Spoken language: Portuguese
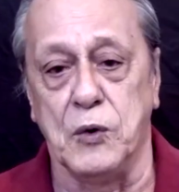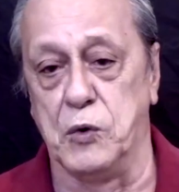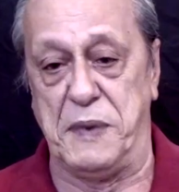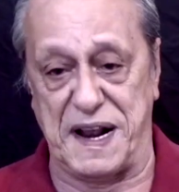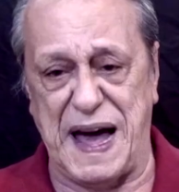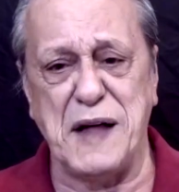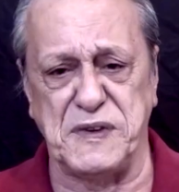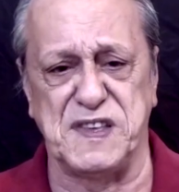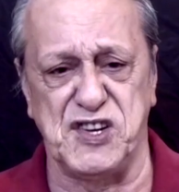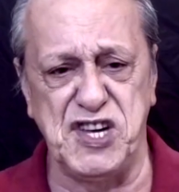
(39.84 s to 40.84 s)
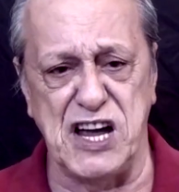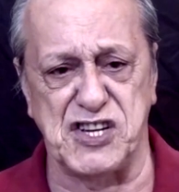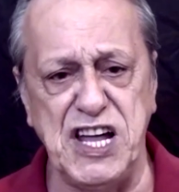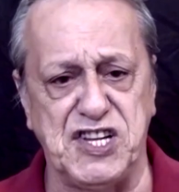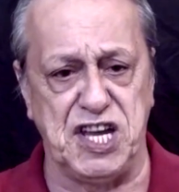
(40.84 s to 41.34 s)
O mercado exigia
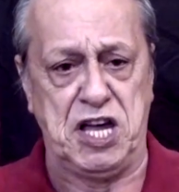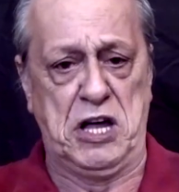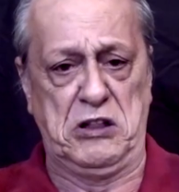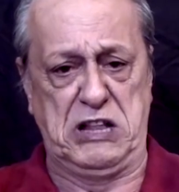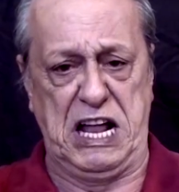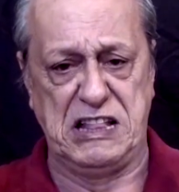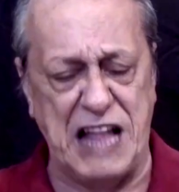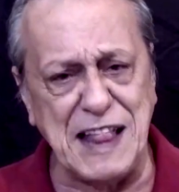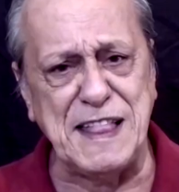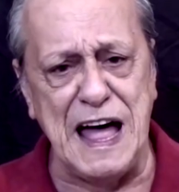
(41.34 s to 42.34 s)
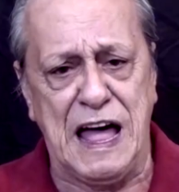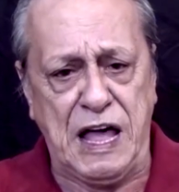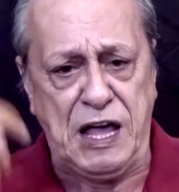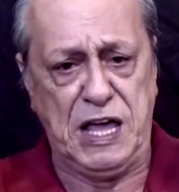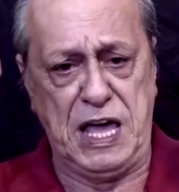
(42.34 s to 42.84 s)
gente
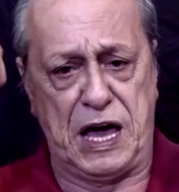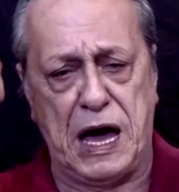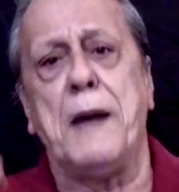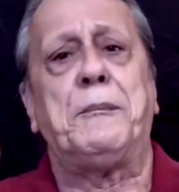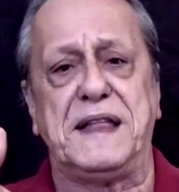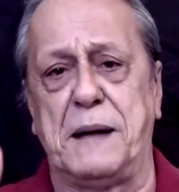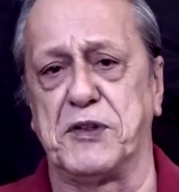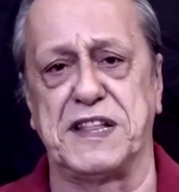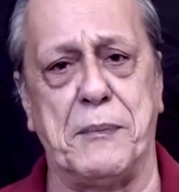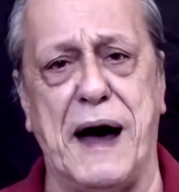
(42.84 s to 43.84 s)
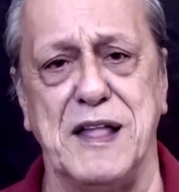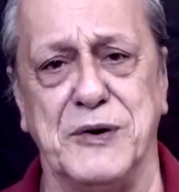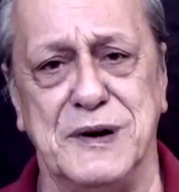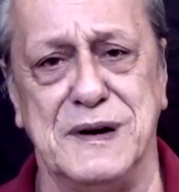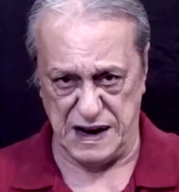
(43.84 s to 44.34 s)
treinada e rápida para o
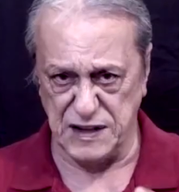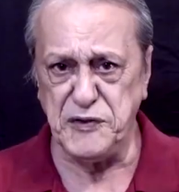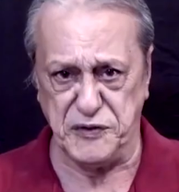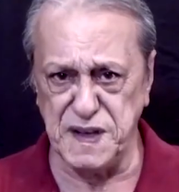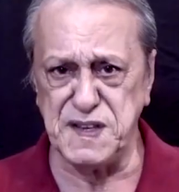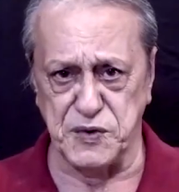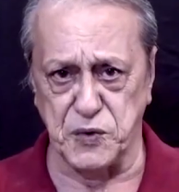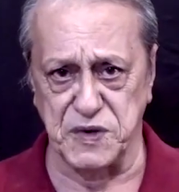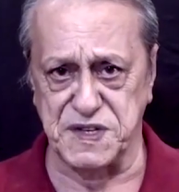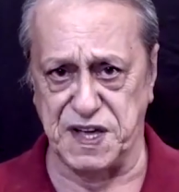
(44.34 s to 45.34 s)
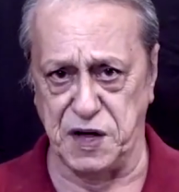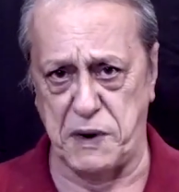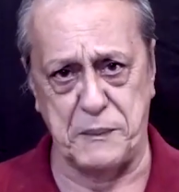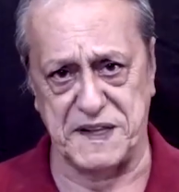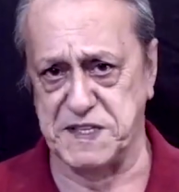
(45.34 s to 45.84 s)
trabalho. Era difícil conseguir
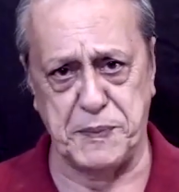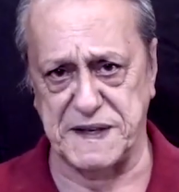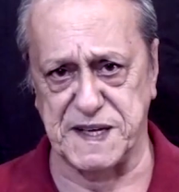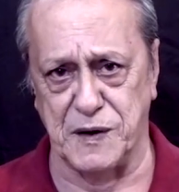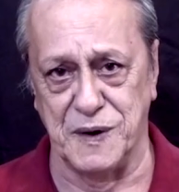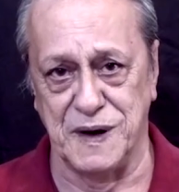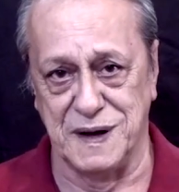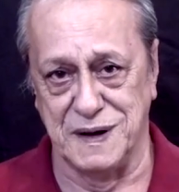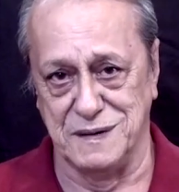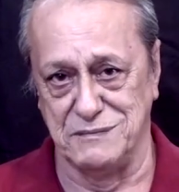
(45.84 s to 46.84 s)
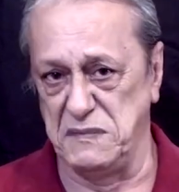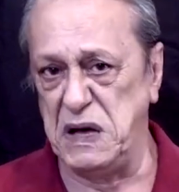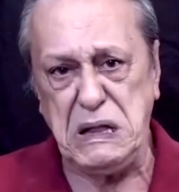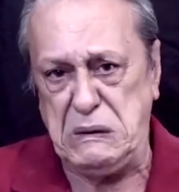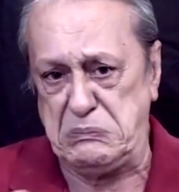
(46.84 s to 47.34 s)
uma participação.
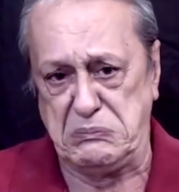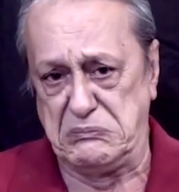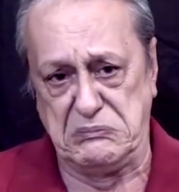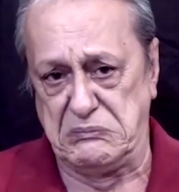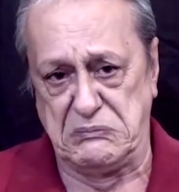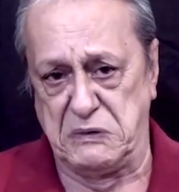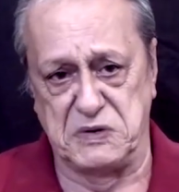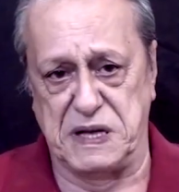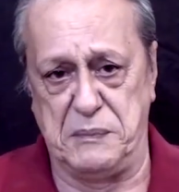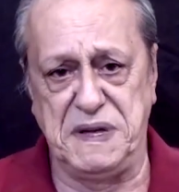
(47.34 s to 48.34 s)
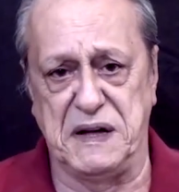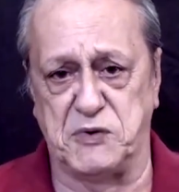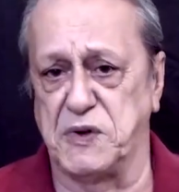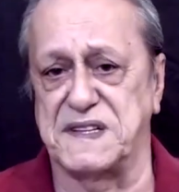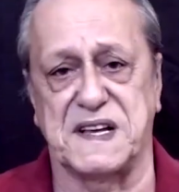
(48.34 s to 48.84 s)
Ele não sabia
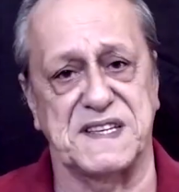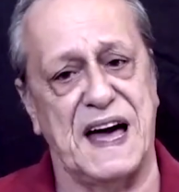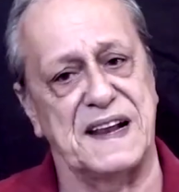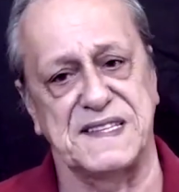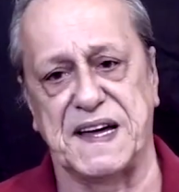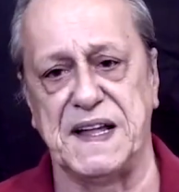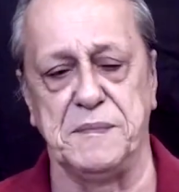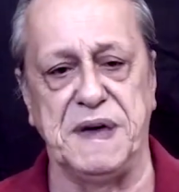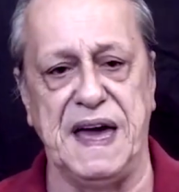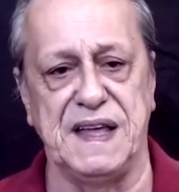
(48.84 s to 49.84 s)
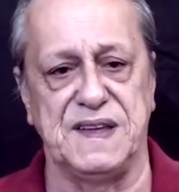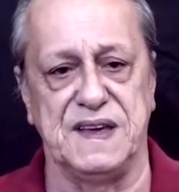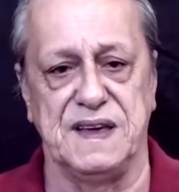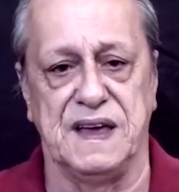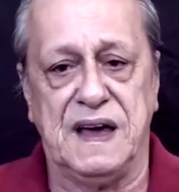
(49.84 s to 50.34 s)
todas as regras daquele
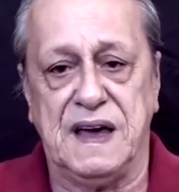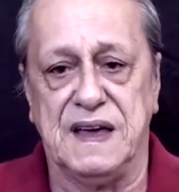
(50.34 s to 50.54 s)
ambiente e,